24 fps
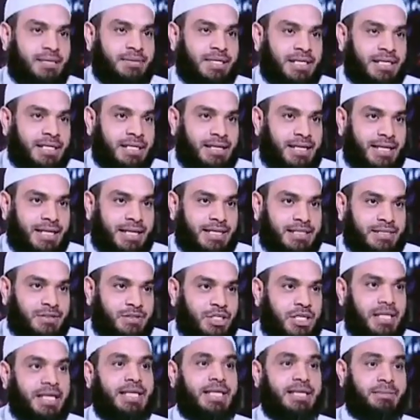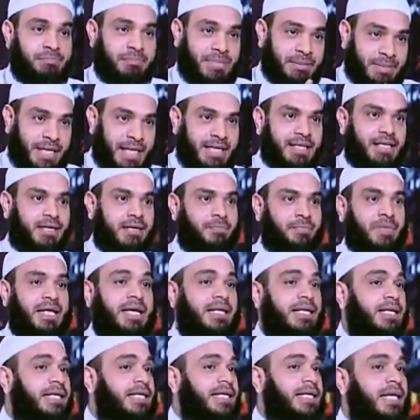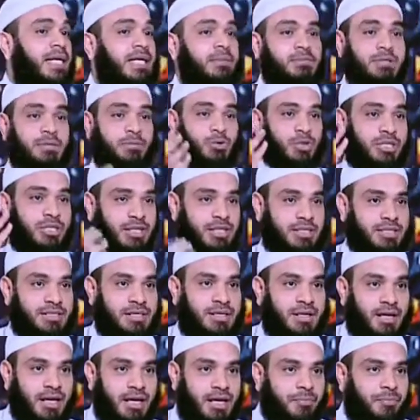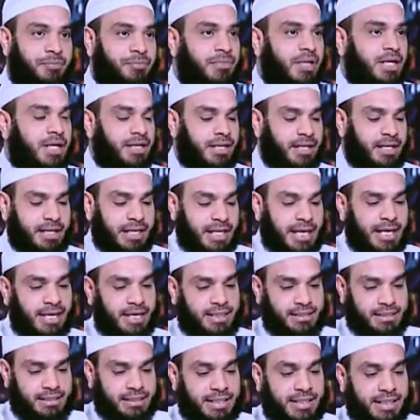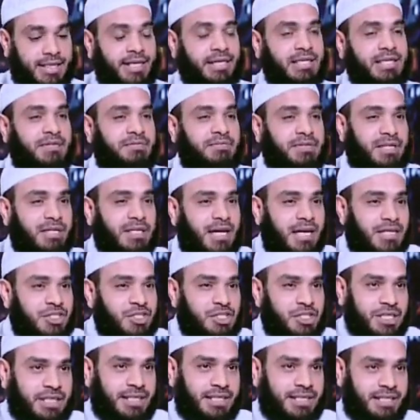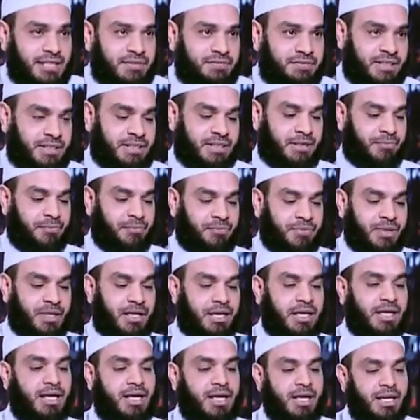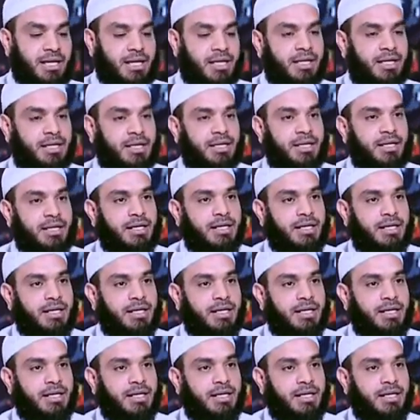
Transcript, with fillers: سبيل الله نعم. عز وجل بمعنى خلينا نتكلم بمنتهى الصراحة نعم. الآن إحنا في العصر اللي إحنا فيه ده لا بس مش